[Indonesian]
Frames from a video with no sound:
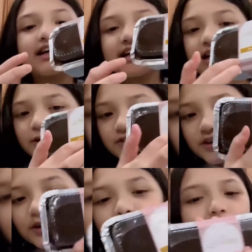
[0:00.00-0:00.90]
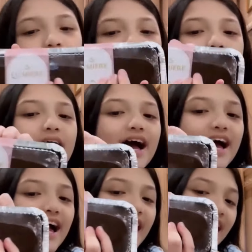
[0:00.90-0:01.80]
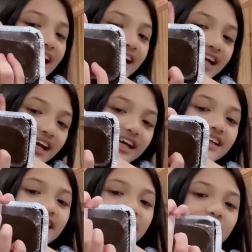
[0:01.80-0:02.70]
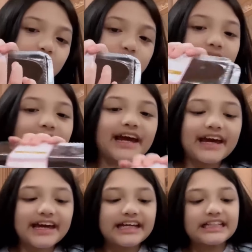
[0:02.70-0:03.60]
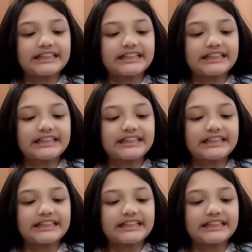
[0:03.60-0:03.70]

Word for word: langsung dihapus, ujar netizen. Tadi aku